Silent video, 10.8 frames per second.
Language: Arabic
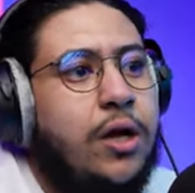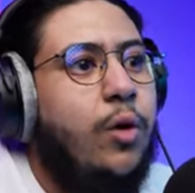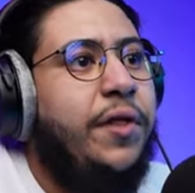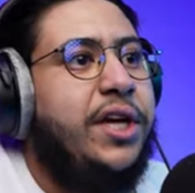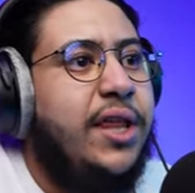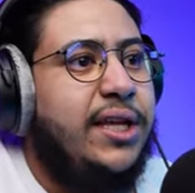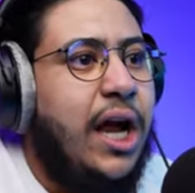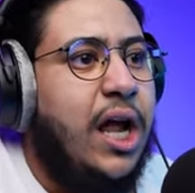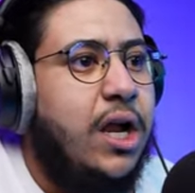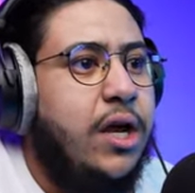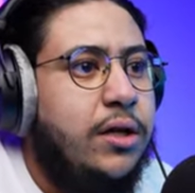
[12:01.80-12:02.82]
الوضع كذا
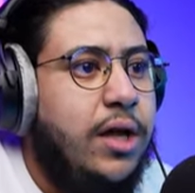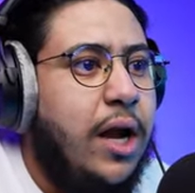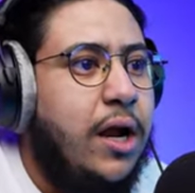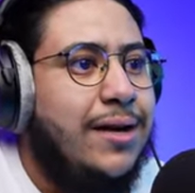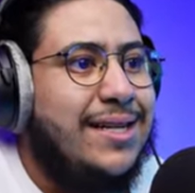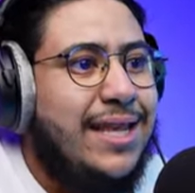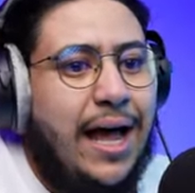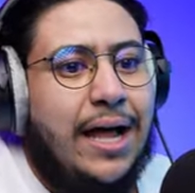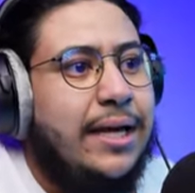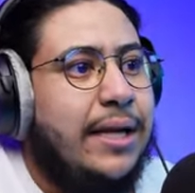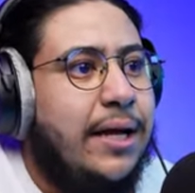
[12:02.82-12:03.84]
تعال تعال
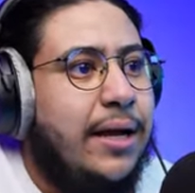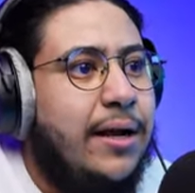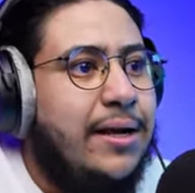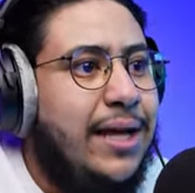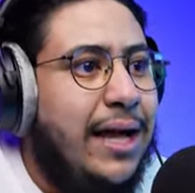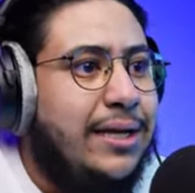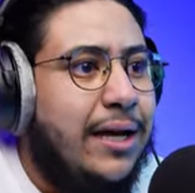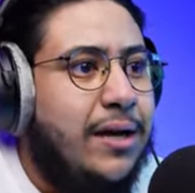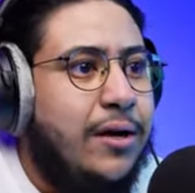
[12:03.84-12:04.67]
تعال تعال تعال تعال تعال